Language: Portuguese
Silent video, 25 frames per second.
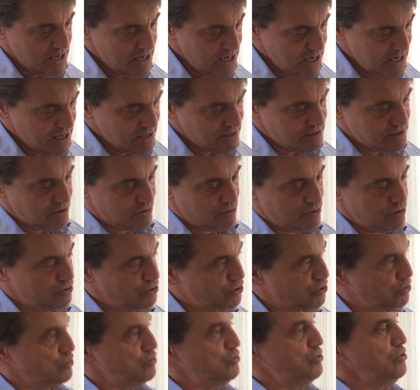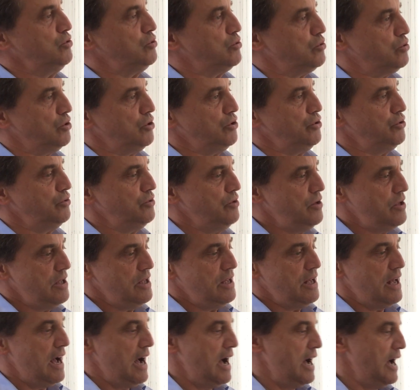e nesse conjunto todo
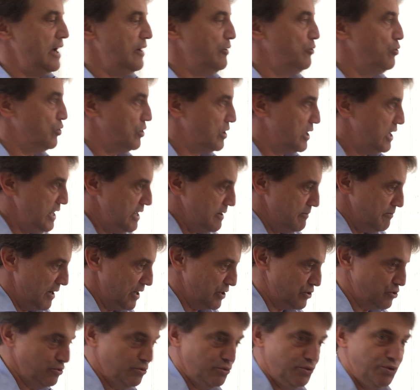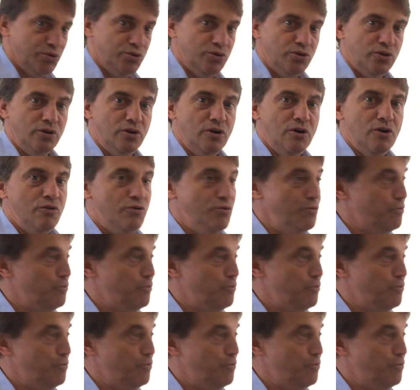ah, o clima ajudou,